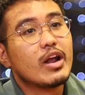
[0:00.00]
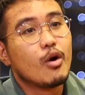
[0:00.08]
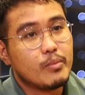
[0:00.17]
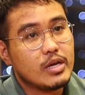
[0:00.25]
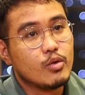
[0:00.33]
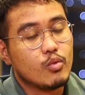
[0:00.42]
ว่า
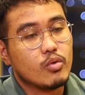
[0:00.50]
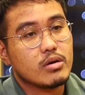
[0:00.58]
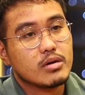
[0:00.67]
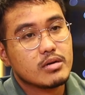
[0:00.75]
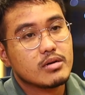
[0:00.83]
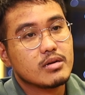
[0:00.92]
เรามีอยู่
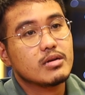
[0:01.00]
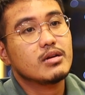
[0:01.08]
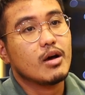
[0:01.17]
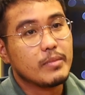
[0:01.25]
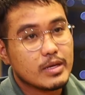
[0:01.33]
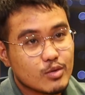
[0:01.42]

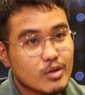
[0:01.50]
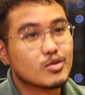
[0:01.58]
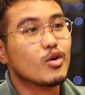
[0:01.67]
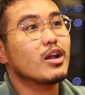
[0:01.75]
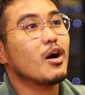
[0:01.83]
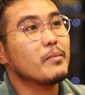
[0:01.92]
เรามีตัว
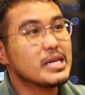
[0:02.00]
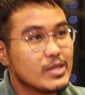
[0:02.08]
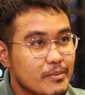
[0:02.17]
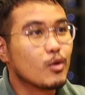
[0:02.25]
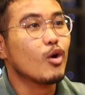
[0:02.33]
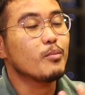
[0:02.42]
ตนเรามี
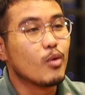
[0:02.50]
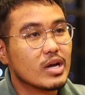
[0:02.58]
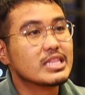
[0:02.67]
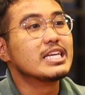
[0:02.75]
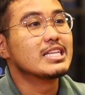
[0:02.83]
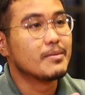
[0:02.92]
ชีวิตเป็นคนป
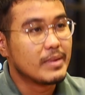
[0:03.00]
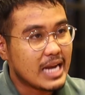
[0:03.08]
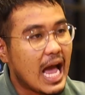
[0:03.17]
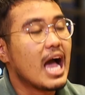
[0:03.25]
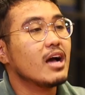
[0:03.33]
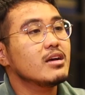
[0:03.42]
กติธรรม
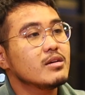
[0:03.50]
ดา